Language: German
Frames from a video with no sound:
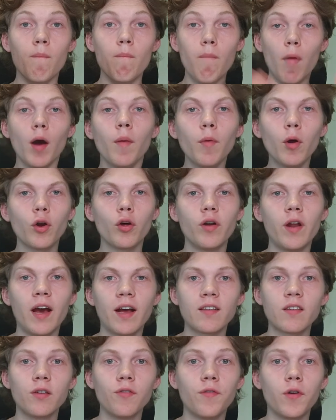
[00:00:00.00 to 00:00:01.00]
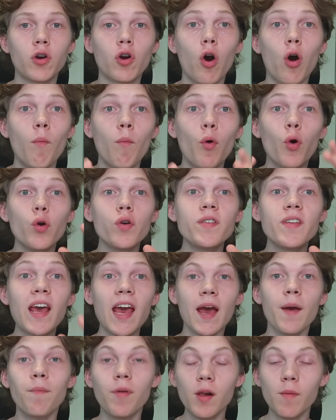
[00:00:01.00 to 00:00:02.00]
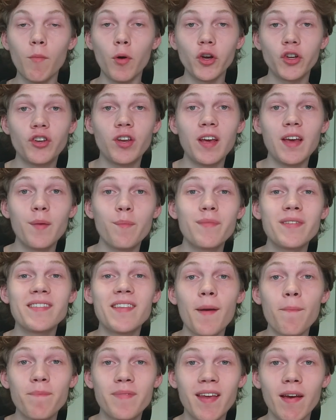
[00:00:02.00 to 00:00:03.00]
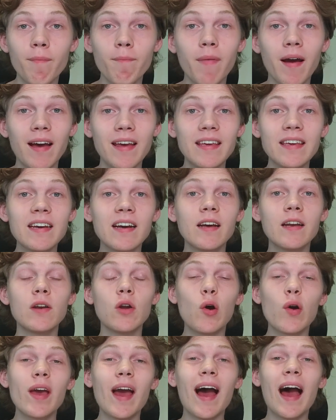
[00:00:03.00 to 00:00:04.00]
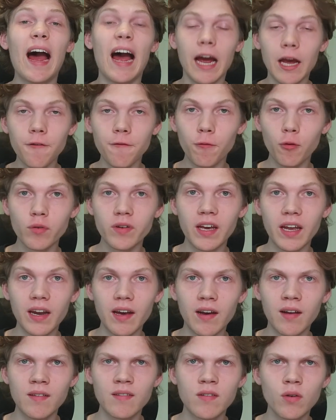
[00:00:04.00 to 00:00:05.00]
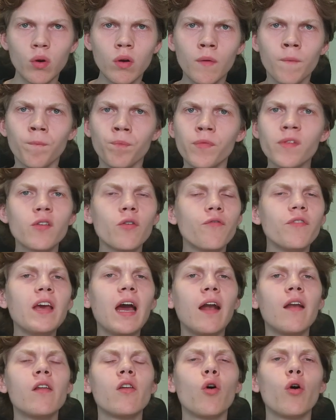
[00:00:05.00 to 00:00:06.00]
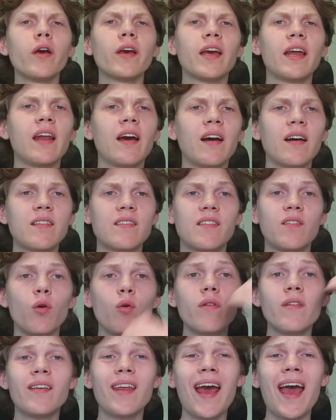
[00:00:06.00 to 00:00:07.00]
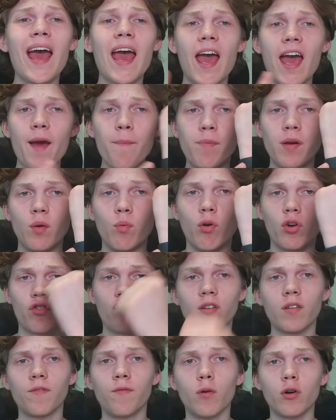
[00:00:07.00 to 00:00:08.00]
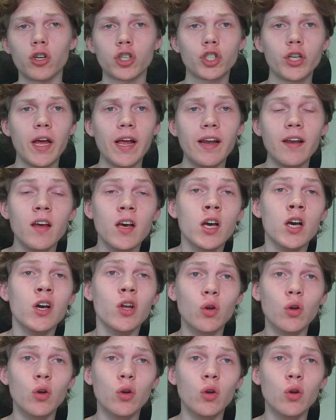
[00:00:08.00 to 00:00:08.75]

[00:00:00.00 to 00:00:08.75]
Moin Moin und herzlich willkommen und Apple möchte im September ihre neue iPhone-Generation sowie eine neue Generation der Apple Watches vorstellen.